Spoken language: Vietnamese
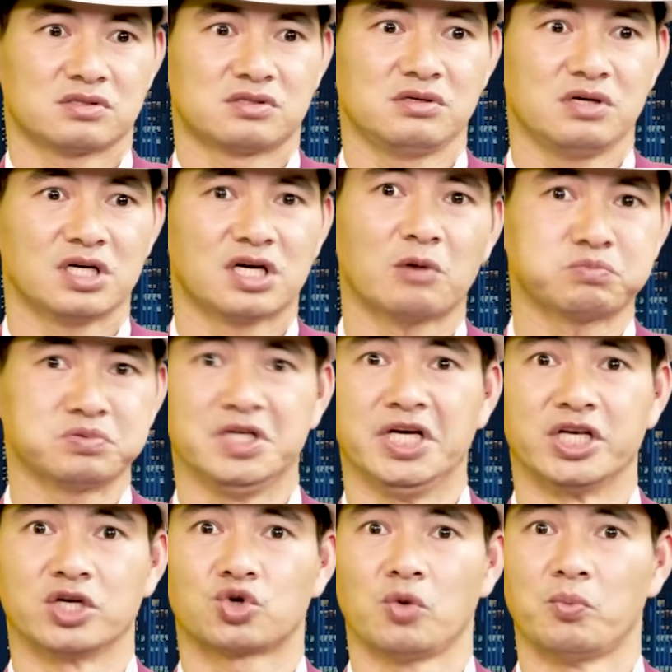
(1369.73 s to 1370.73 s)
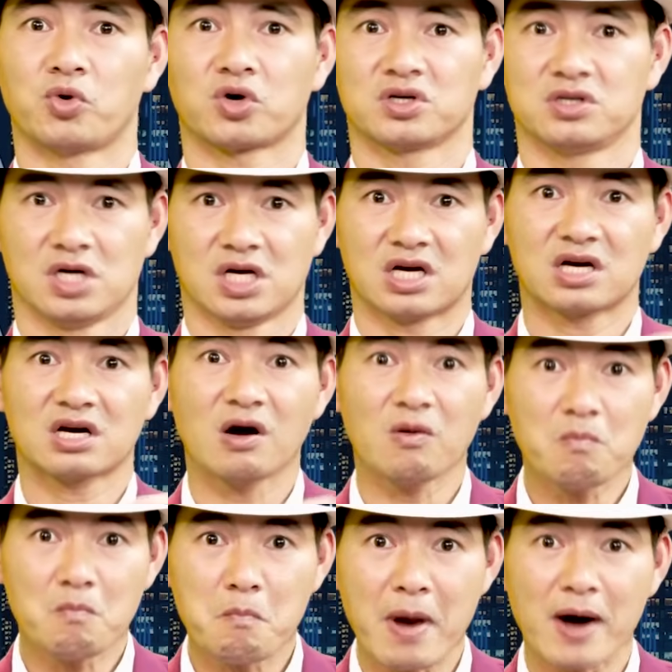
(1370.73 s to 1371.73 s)
dưới góc nhìn của một người
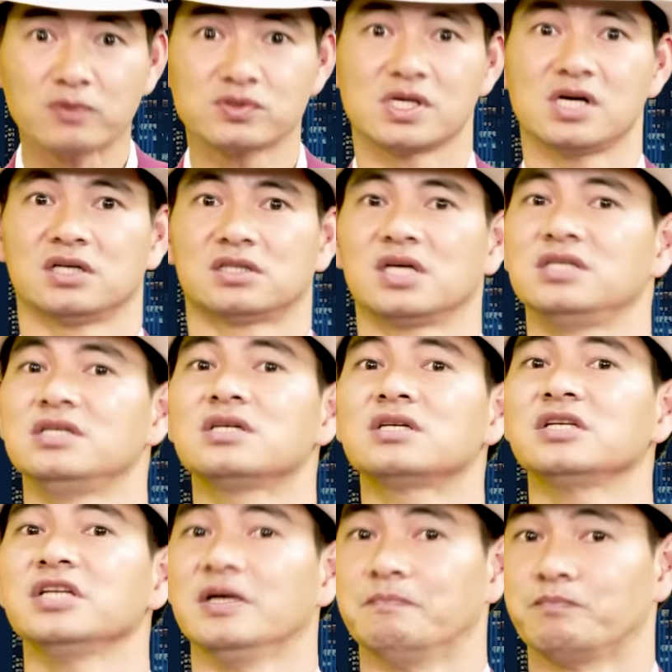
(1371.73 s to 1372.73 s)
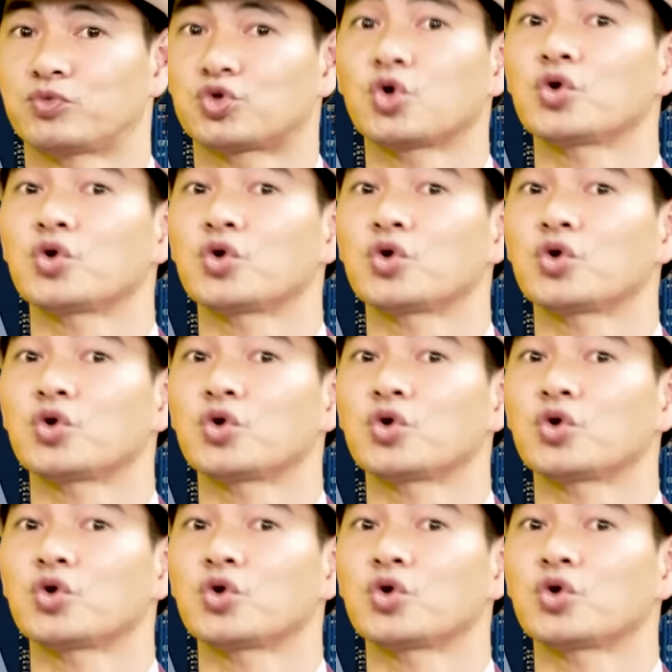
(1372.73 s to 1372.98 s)
không bao giờ thấy những điểm